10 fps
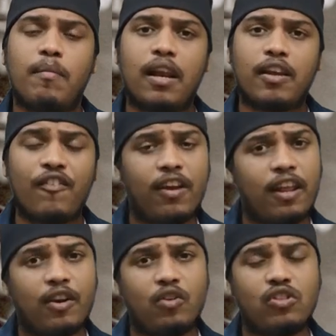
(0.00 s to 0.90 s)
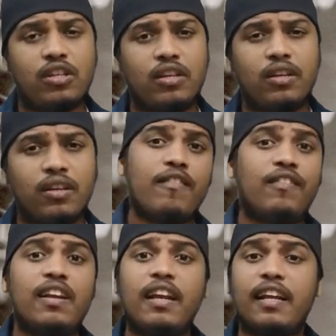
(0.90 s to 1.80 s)
మాల్కం వేలర్ నుంచి
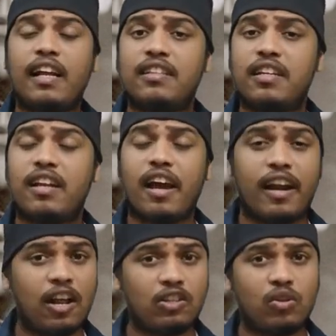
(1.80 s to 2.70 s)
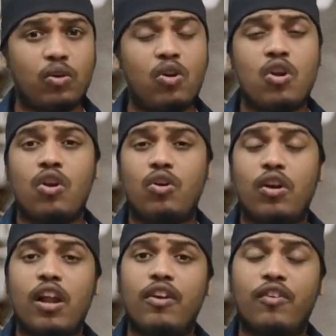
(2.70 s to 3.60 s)
వినల్ నికల్సన్ అండ్ ఆల్సో
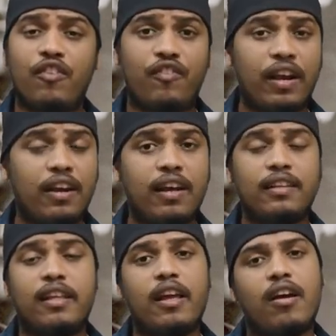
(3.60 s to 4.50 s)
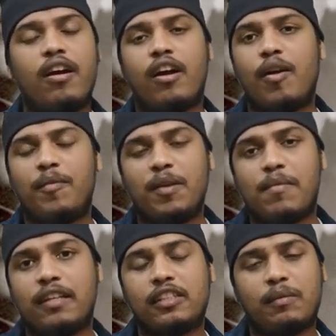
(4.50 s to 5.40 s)
రొనాల్డో ఫెల్డ్కి అయితే ఆ కంపెనీ
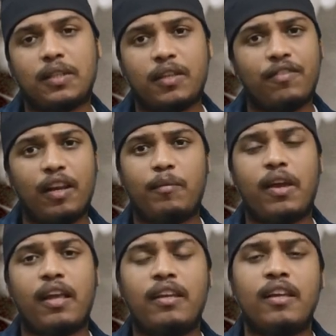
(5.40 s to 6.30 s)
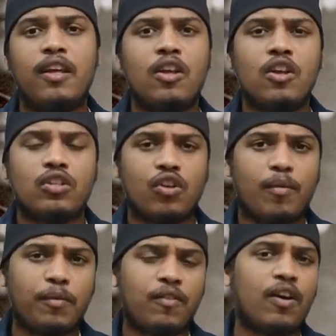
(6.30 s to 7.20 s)
బాధ్యతలు మొత్తం వెళ్ళిపోయాయి సో
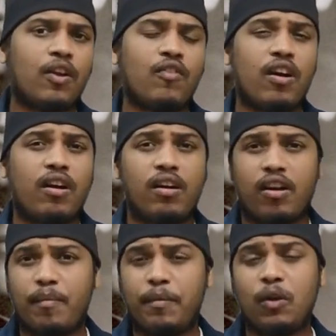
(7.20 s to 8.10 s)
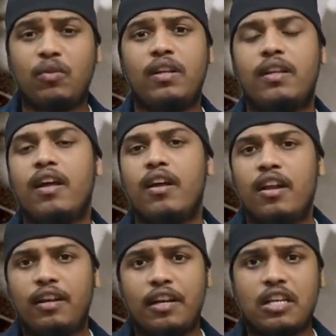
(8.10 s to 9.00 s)
అప్పుడు వారు ఆ కంపెనీ ఉంది కదా
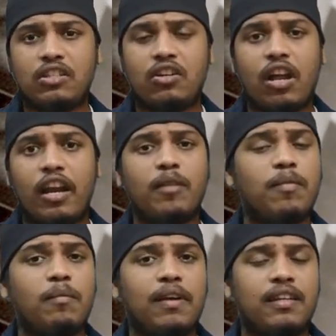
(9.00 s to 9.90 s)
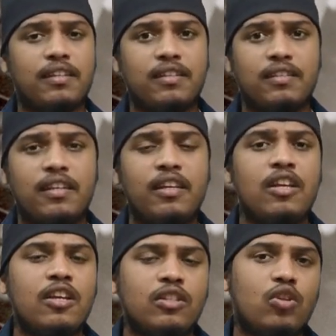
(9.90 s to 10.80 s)
నేషనల్ అలైడ్ పబ్లికేషన్స్ని
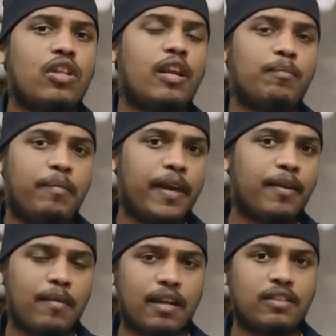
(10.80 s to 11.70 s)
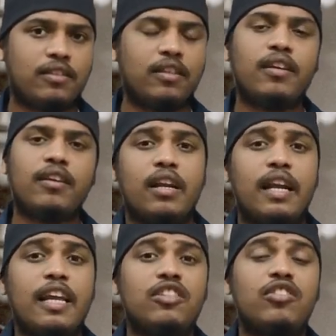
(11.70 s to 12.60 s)
సో దాన్ని పేరు మార్చి
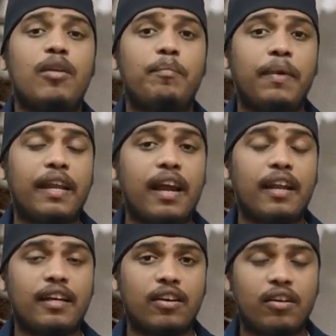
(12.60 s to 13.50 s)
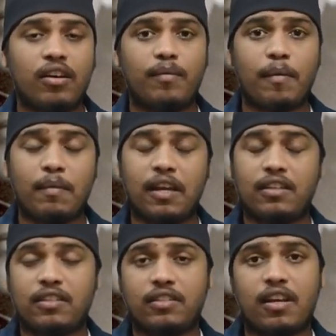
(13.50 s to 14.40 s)
నేషనల్ పిరియాడిక్
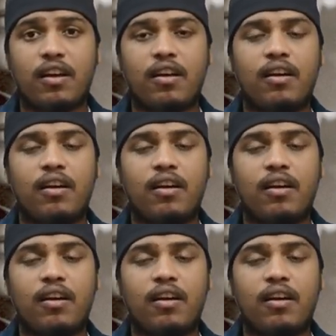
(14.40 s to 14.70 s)
పబ్లికేషన్స్గా